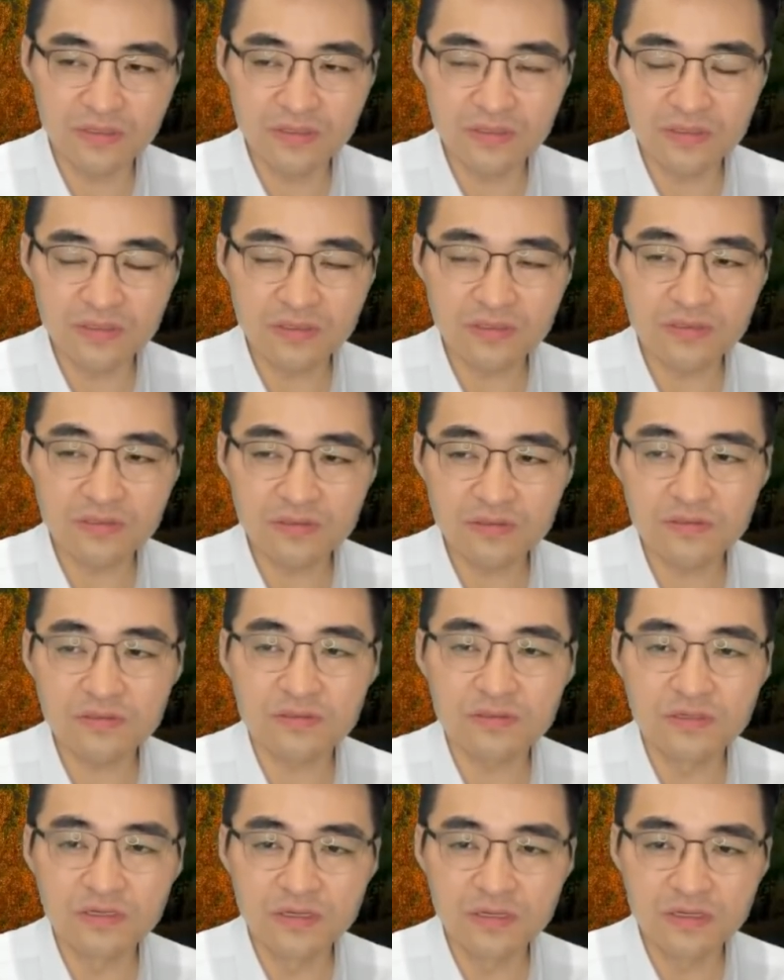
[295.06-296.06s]
그래서
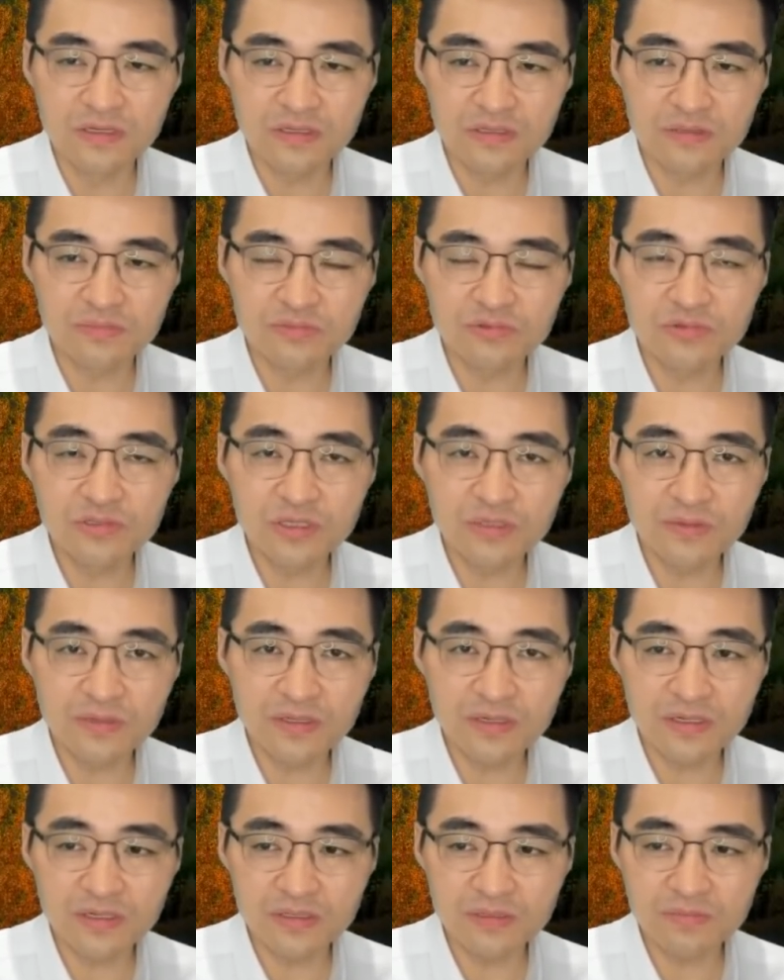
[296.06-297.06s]
그 분기
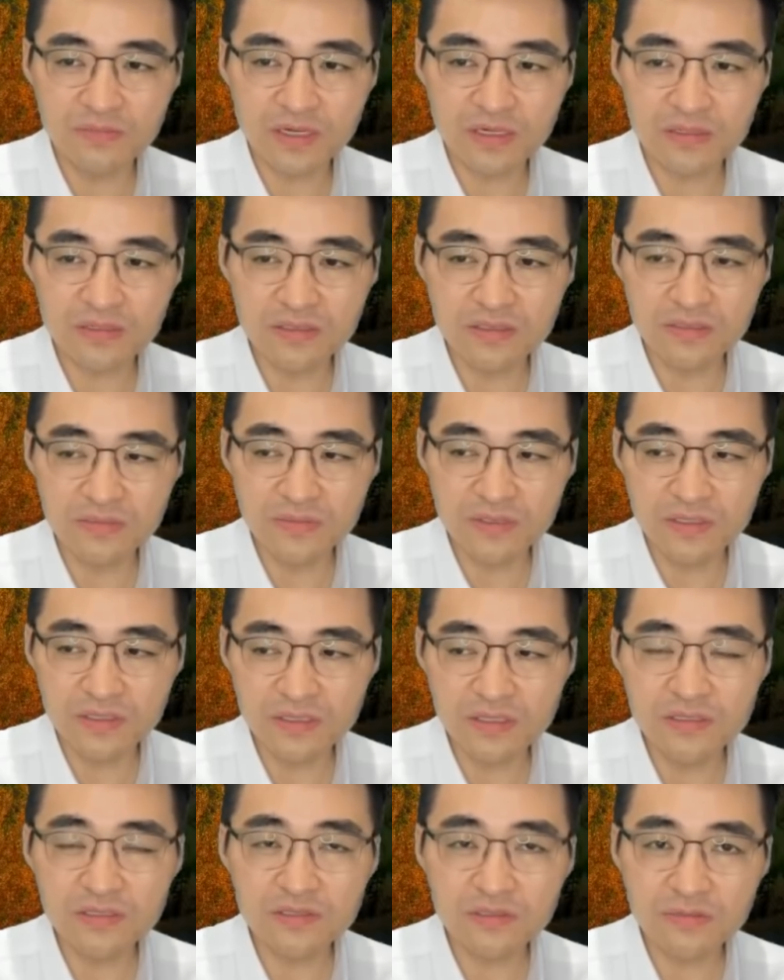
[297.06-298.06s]
배당하는 만큼이
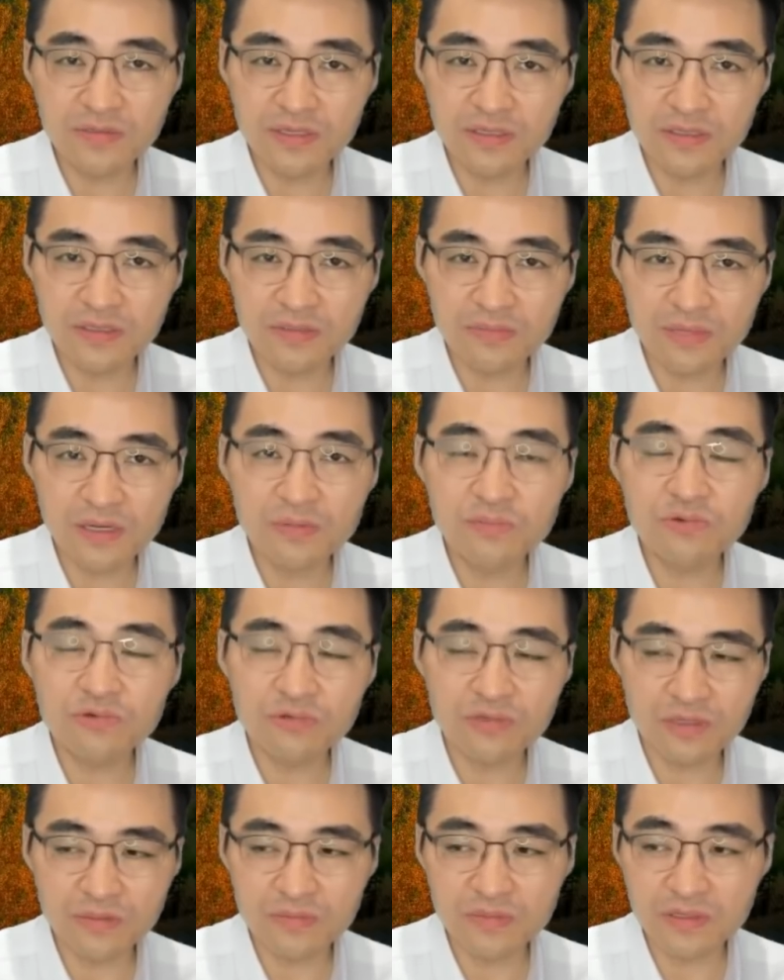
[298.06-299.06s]

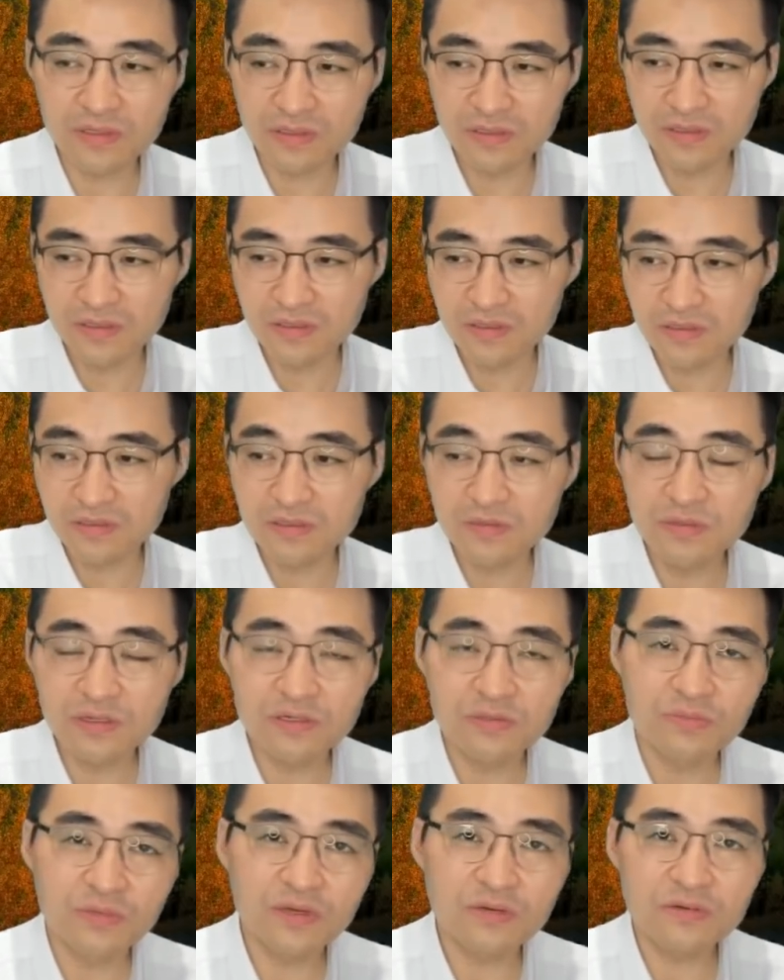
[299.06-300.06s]
1.8% 됩니다.
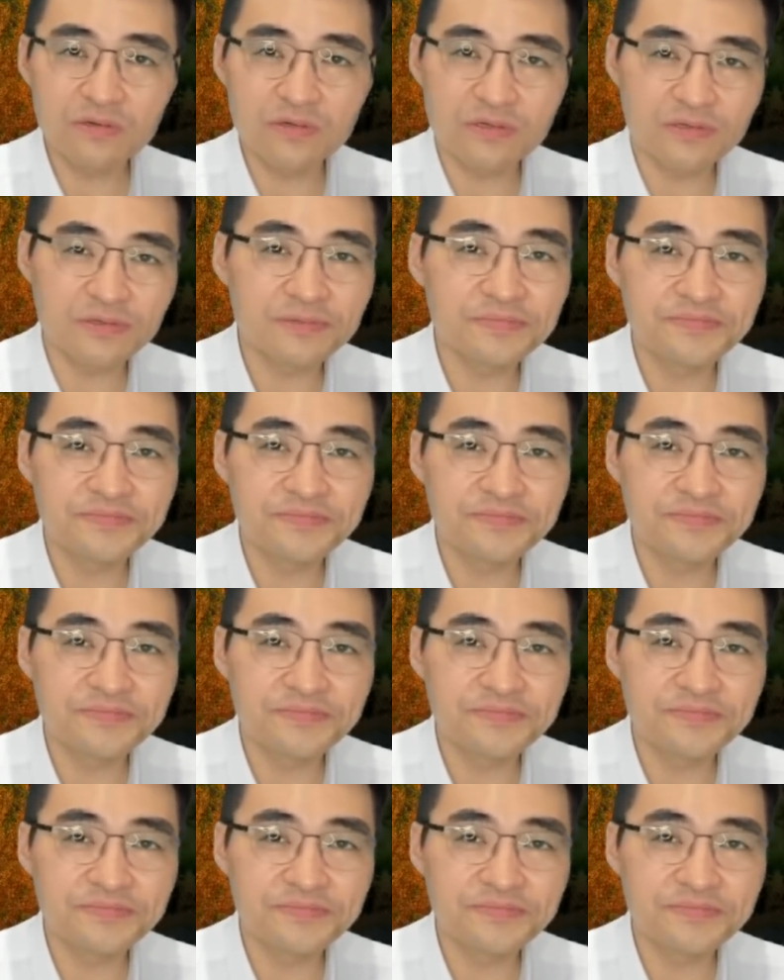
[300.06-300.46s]
그만큼 뺀 거예요.